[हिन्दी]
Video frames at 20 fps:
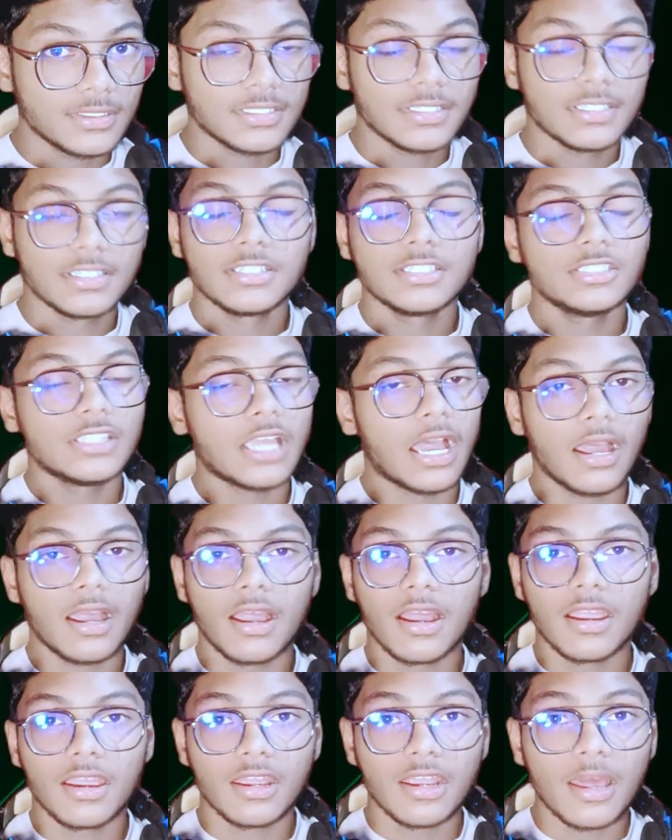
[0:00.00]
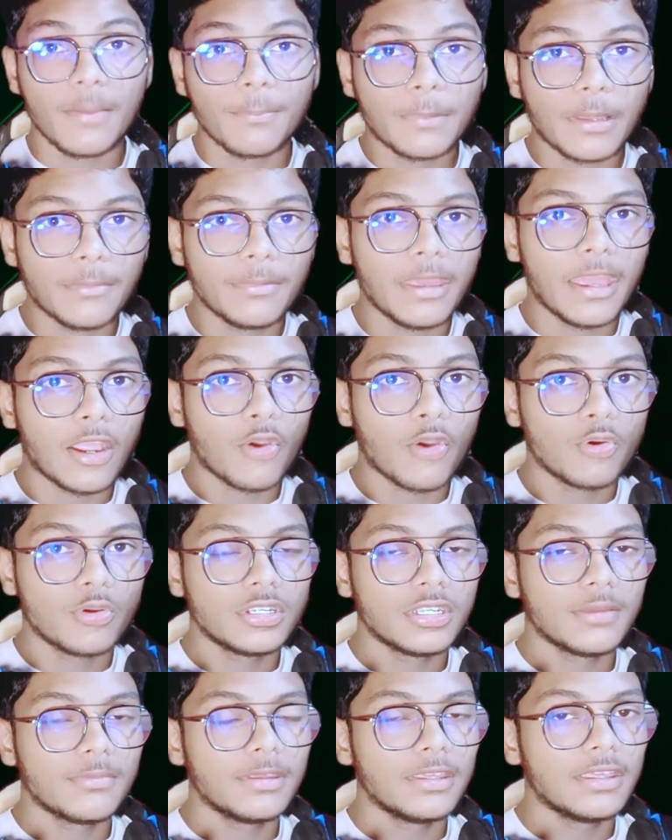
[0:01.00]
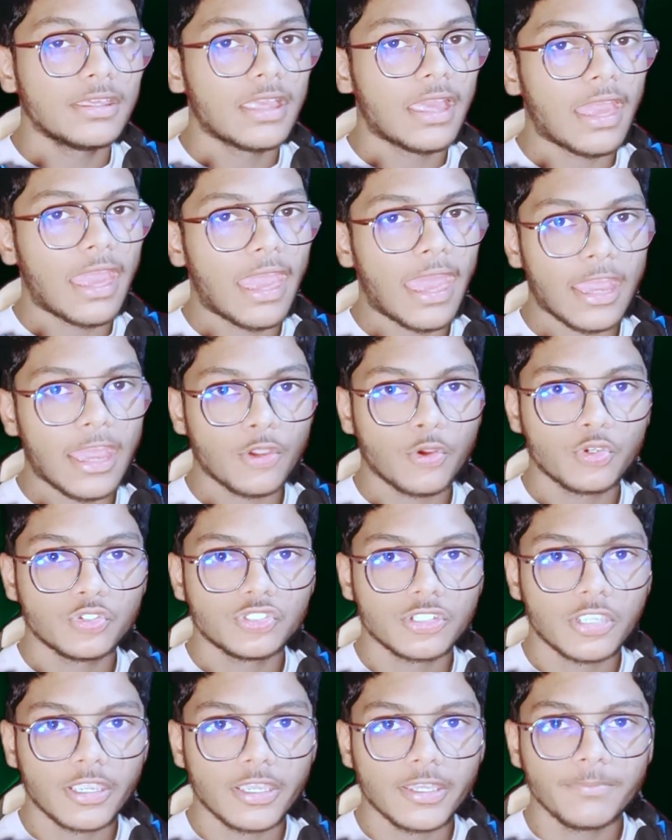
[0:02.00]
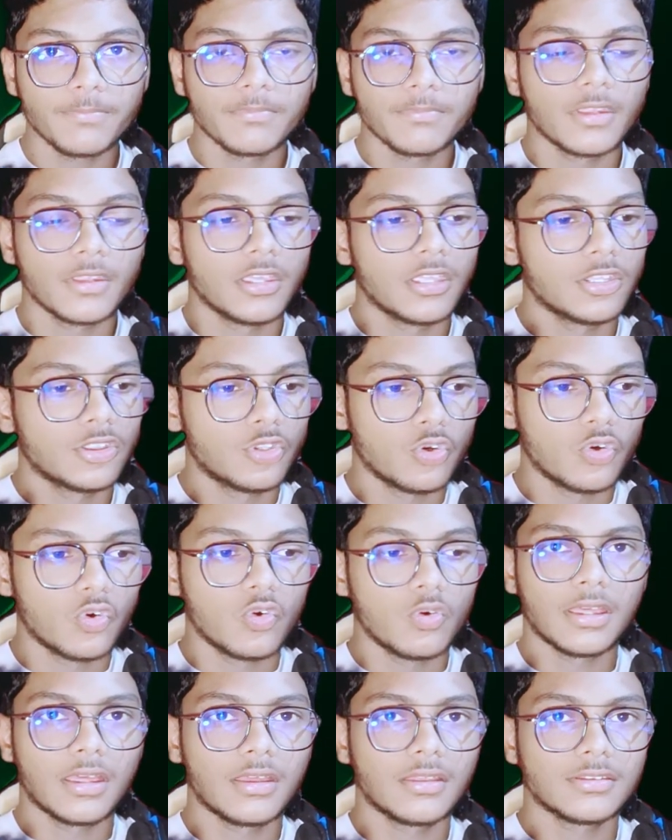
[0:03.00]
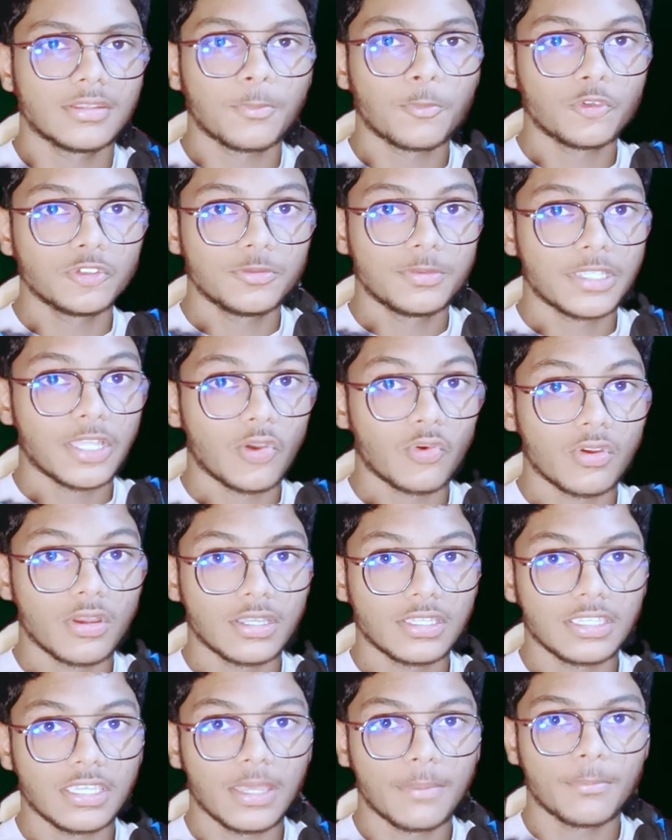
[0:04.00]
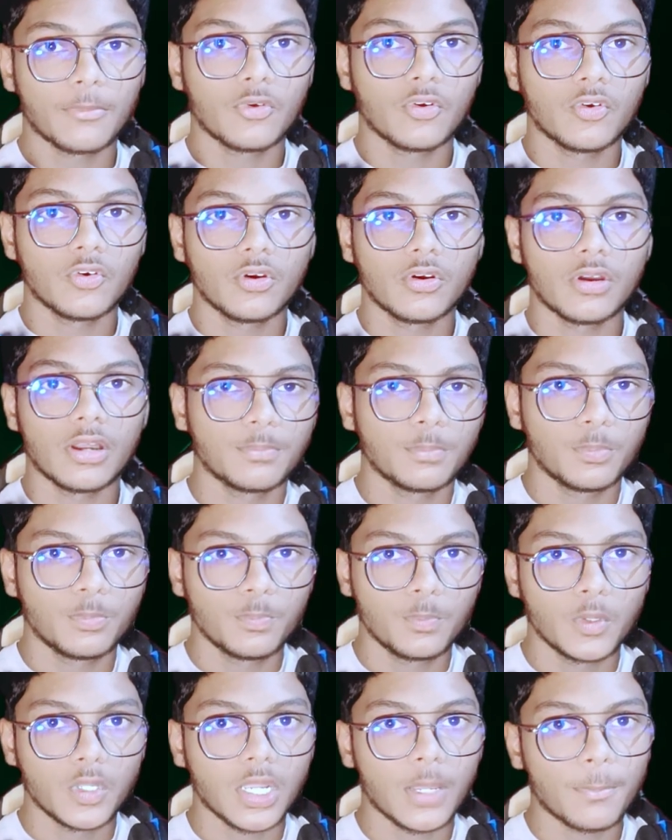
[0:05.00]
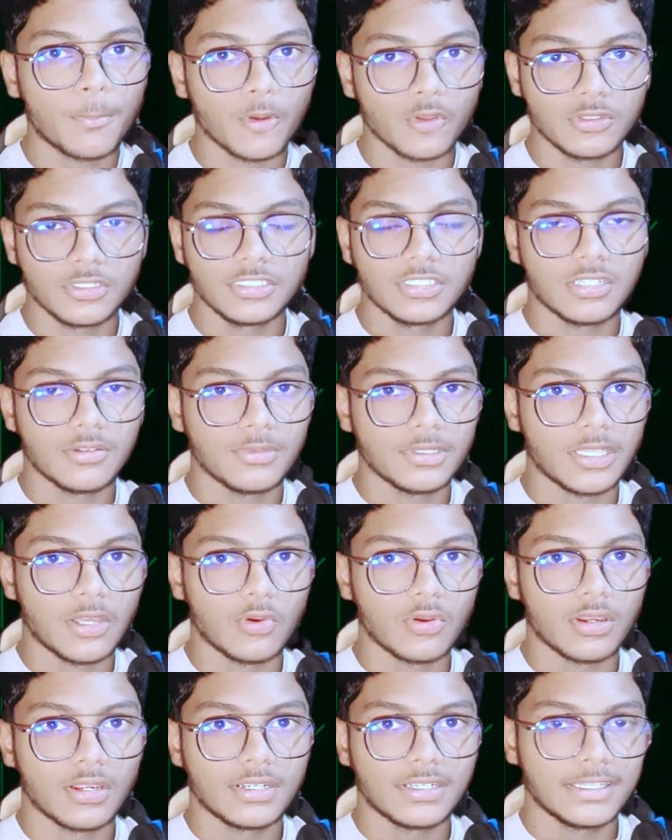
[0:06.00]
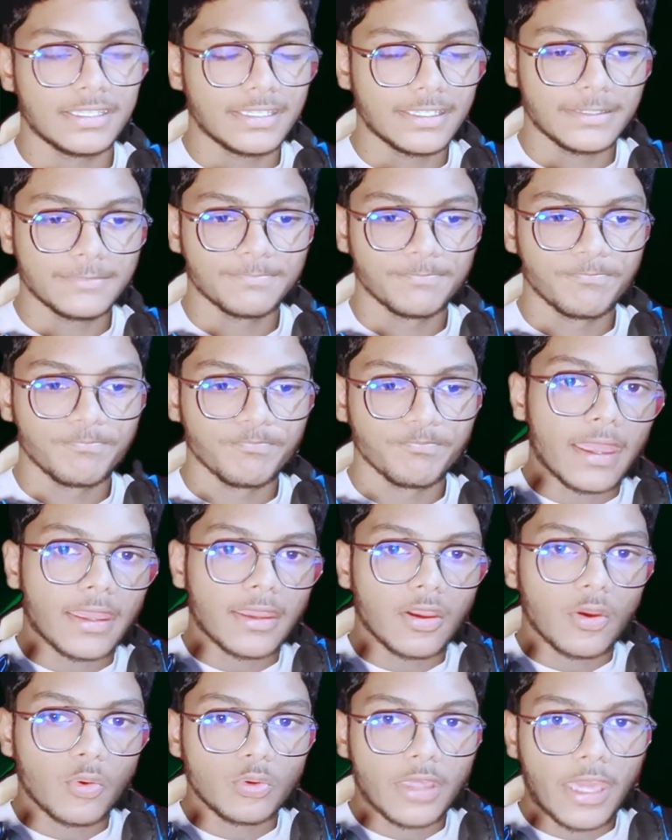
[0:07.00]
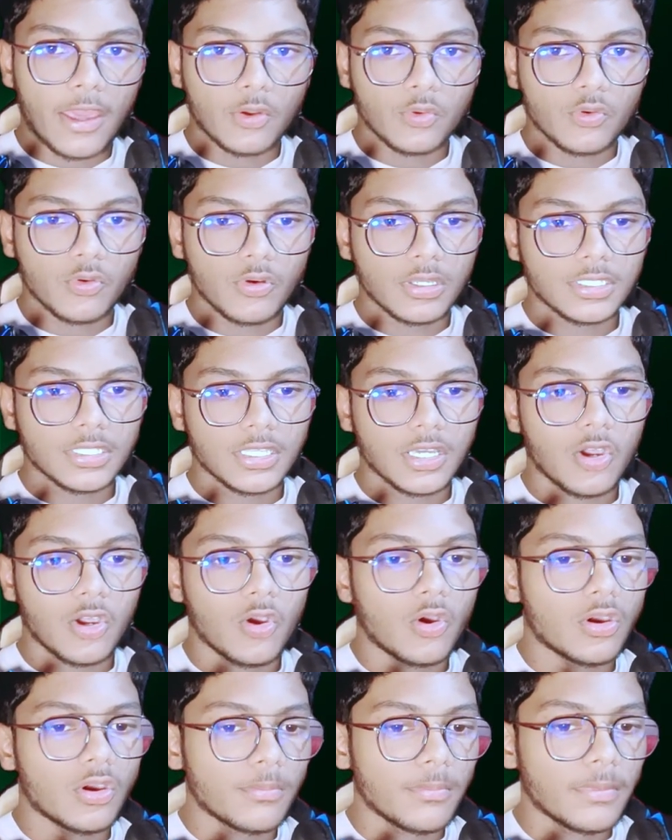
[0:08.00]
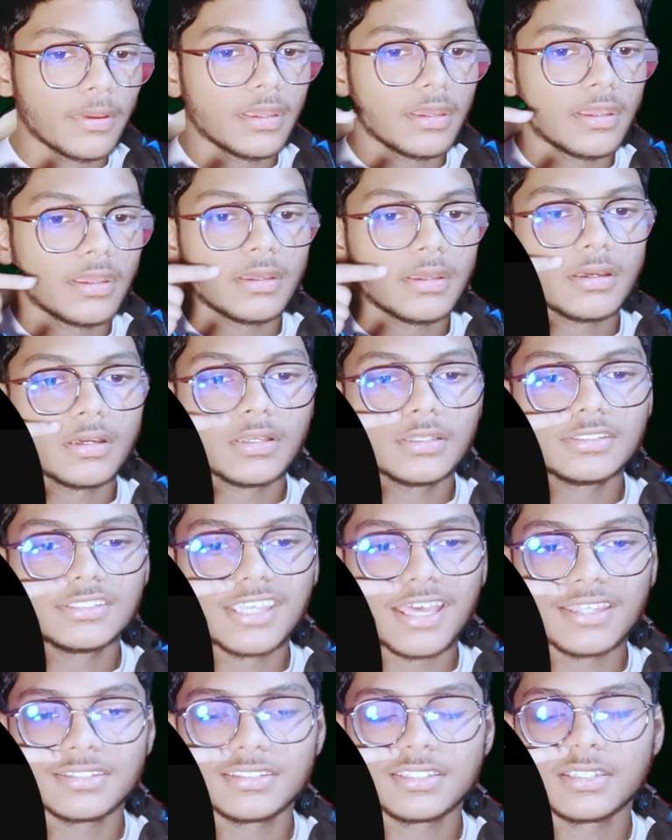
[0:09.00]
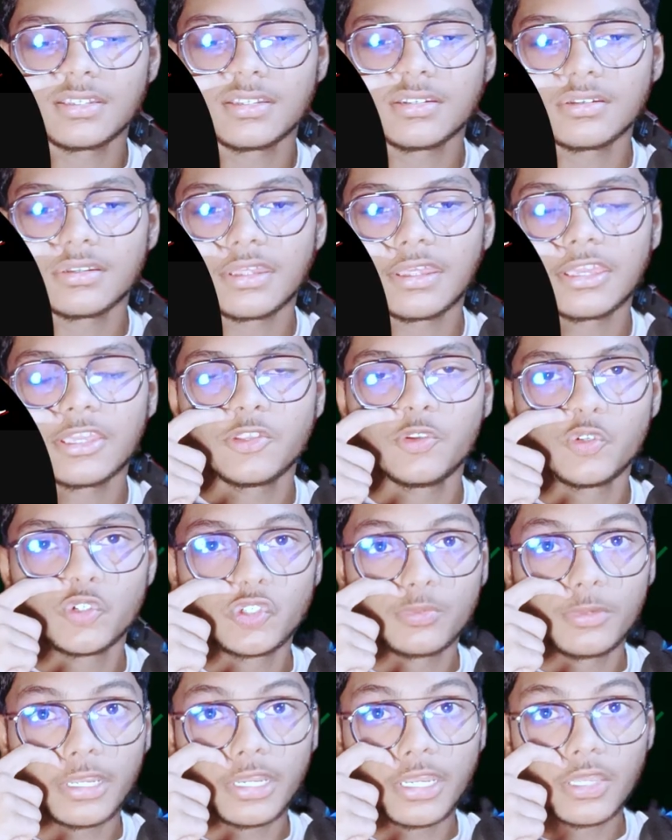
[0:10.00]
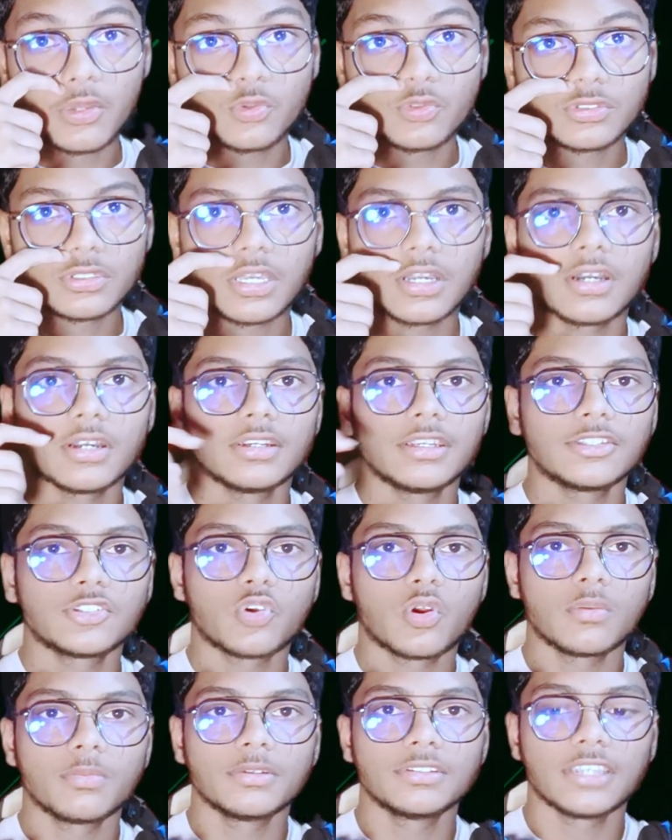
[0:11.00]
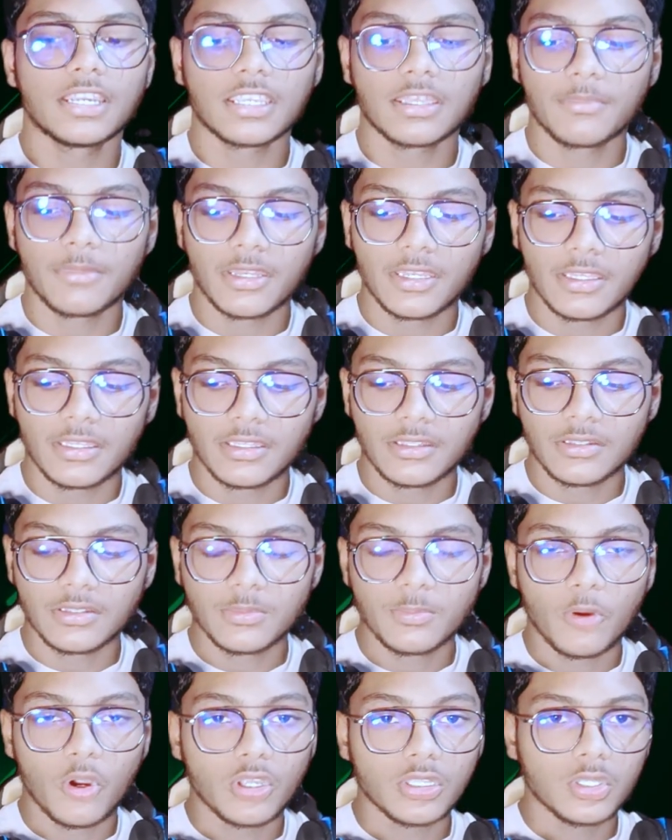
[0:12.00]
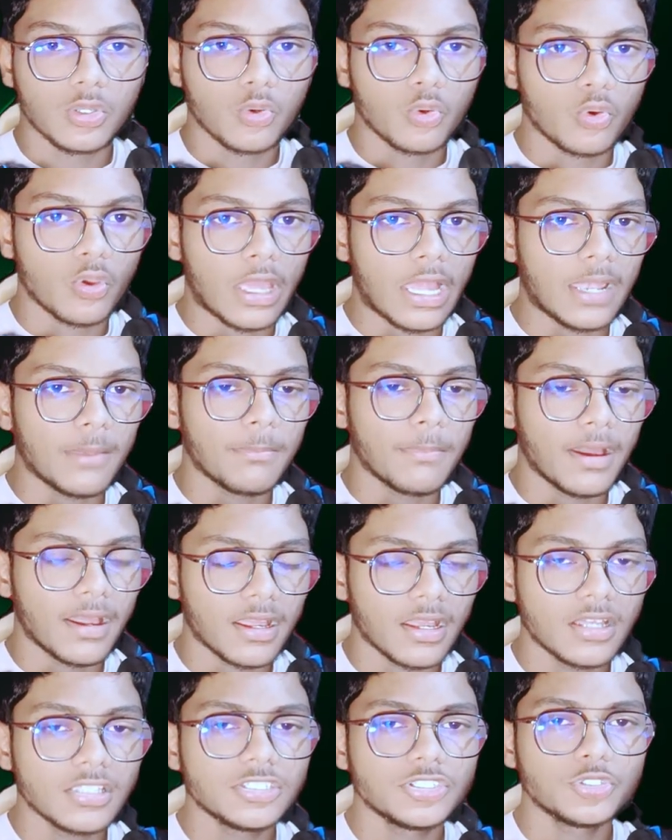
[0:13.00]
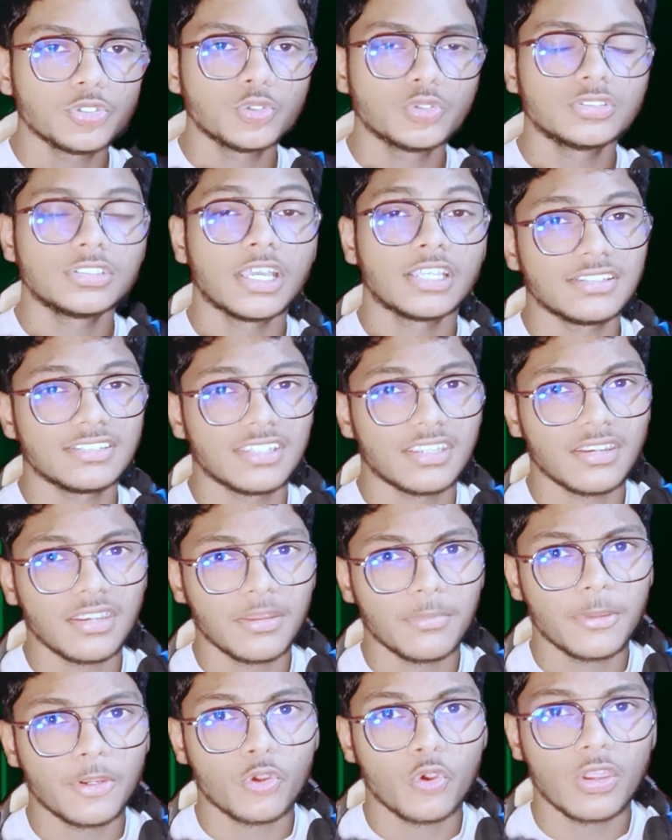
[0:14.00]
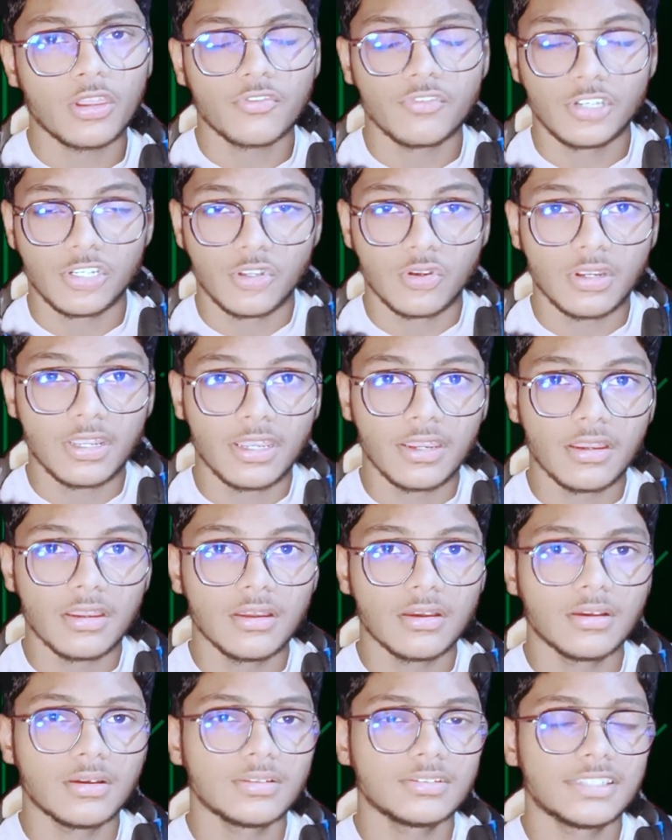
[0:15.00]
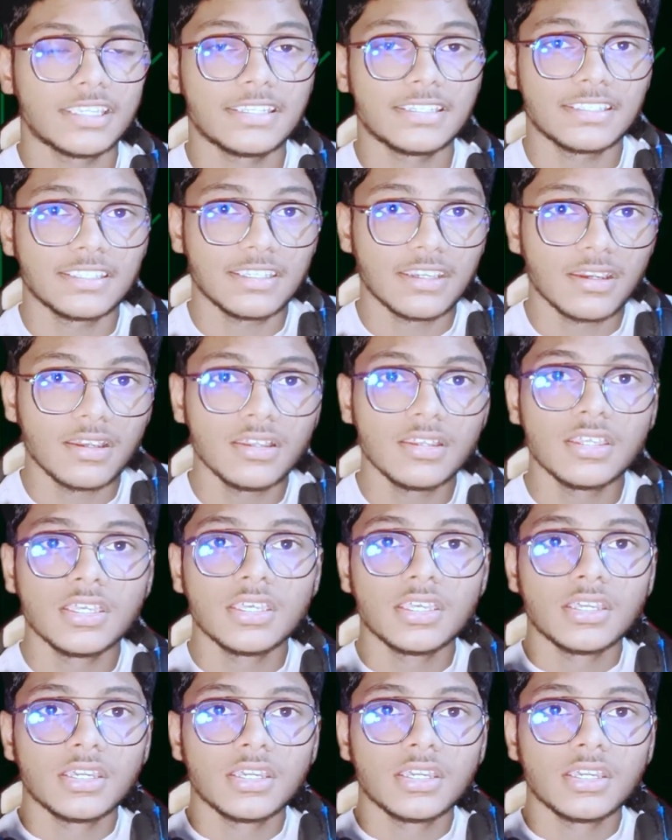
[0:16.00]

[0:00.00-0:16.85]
मत आ, अगर आपका भी अकाउंट अभी हैक हो चुका है तो मैं सब कुछ बताऊंगा कि आपको पूरा प्रोसीजर बताऊंगा ठीक है अकाउंट हैक हुआ था और मैं जासर एक यूट्यूबर है उसका डिस्काउंट में जाके मैंने बहुत लोगों को हेल्प मांगा तो जासर ने मेरे को एक वीडियो सेंड किया